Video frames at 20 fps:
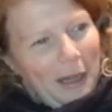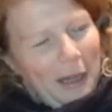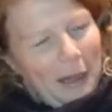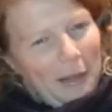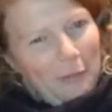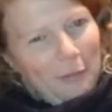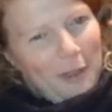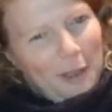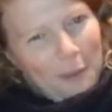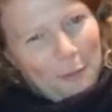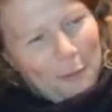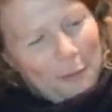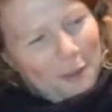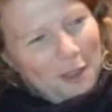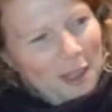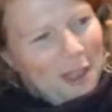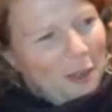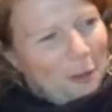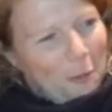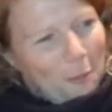la ville où
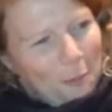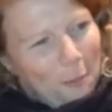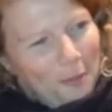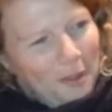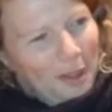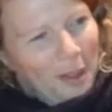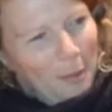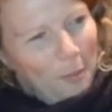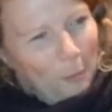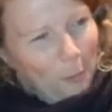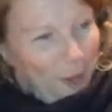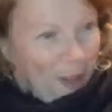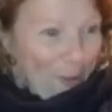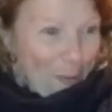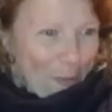j'ai rencontré mon